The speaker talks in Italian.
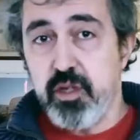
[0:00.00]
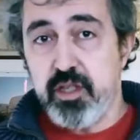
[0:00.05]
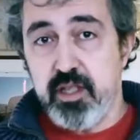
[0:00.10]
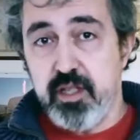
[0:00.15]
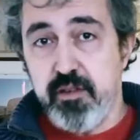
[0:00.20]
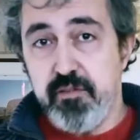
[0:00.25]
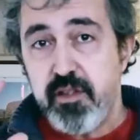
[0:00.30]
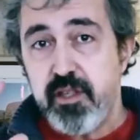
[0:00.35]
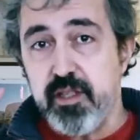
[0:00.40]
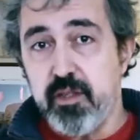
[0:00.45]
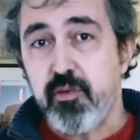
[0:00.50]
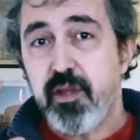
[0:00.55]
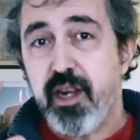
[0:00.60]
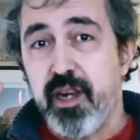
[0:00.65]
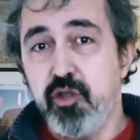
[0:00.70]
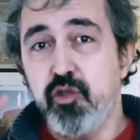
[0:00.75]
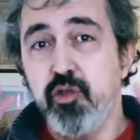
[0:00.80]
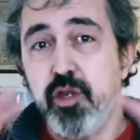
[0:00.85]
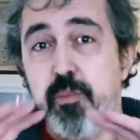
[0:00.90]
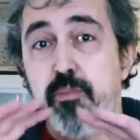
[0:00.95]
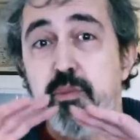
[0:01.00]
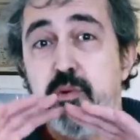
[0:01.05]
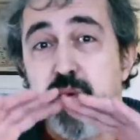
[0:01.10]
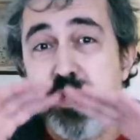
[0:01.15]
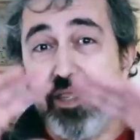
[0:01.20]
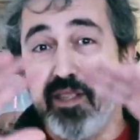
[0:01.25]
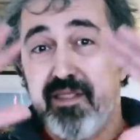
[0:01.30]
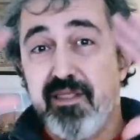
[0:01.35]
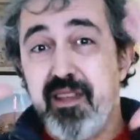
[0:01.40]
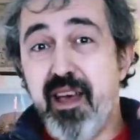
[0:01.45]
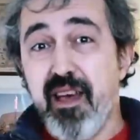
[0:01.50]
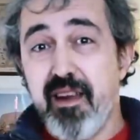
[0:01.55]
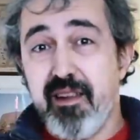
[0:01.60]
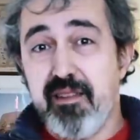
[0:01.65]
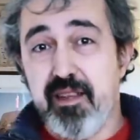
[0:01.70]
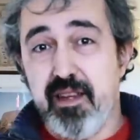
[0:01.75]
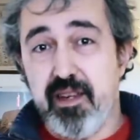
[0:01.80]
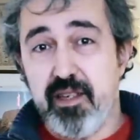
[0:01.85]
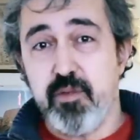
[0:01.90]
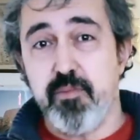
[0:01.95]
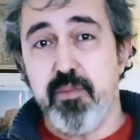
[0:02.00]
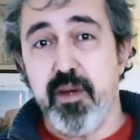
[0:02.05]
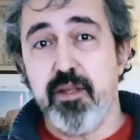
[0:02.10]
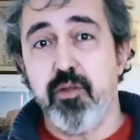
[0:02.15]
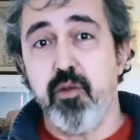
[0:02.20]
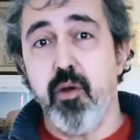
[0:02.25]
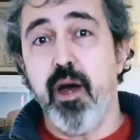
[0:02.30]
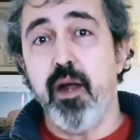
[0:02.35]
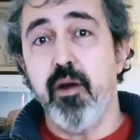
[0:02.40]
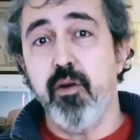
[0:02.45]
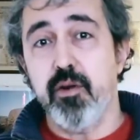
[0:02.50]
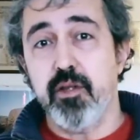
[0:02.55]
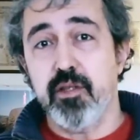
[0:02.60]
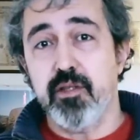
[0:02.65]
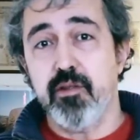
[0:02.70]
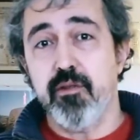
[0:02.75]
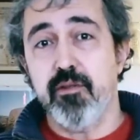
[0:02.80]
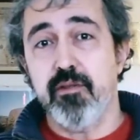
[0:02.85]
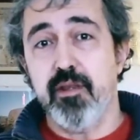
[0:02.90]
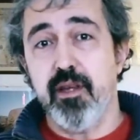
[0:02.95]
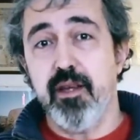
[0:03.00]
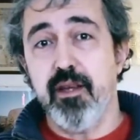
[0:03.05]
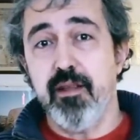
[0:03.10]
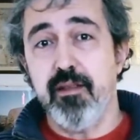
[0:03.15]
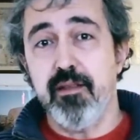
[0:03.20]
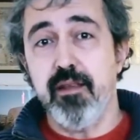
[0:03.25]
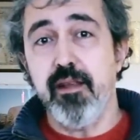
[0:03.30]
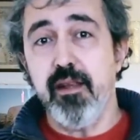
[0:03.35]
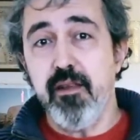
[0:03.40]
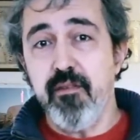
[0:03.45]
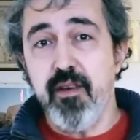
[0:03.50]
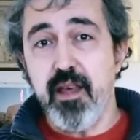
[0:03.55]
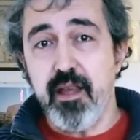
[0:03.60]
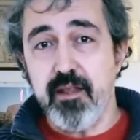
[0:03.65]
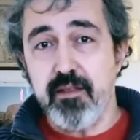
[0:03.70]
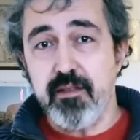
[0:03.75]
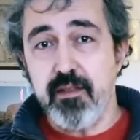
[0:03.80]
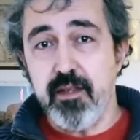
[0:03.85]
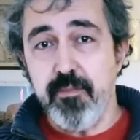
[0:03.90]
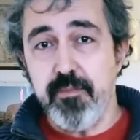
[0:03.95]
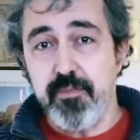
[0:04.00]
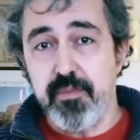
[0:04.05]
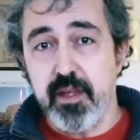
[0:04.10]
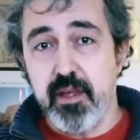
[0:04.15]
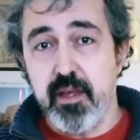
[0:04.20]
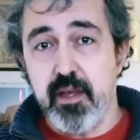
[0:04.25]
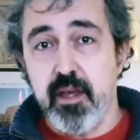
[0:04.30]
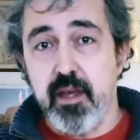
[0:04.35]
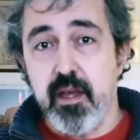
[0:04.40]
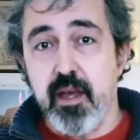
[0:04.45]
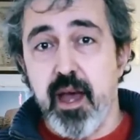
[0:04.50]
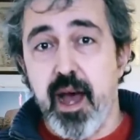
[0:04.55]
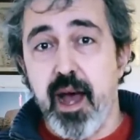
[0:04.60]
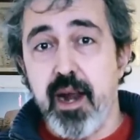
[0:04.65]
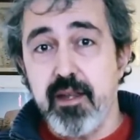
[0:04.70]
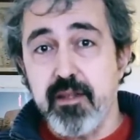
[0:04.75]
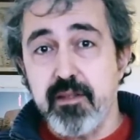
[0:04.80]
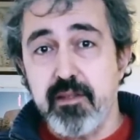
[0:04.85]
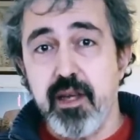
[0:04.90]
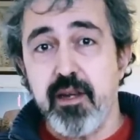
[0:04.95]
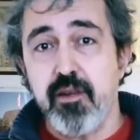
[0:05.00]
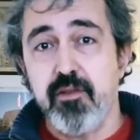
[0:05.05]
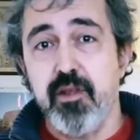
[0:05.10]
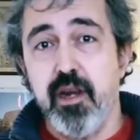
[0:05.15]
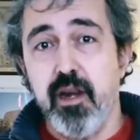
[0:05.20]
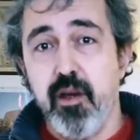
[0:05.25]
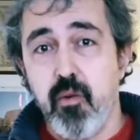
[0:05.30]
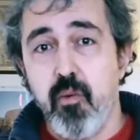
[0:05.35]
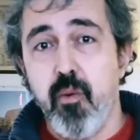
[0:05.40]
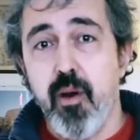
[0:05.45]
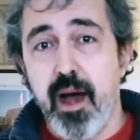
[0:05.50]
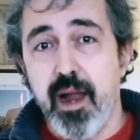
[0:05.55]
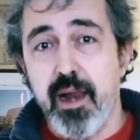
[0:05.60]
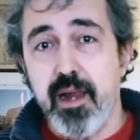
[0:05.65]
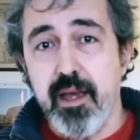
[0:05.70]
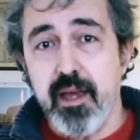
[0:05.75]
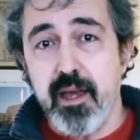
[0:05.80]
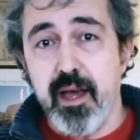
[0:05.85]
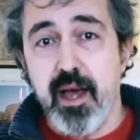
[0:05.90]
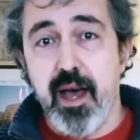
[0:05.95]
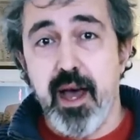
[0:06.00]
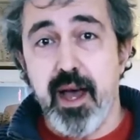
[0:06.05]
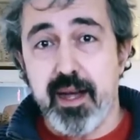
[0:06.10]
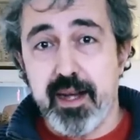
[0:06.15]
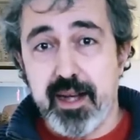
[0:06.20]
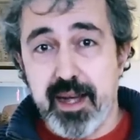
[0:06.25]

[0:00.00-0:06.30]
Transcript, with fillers: se definita una regione più esterna rispetto all'orizzonte degli eventi, all'interno della quale, a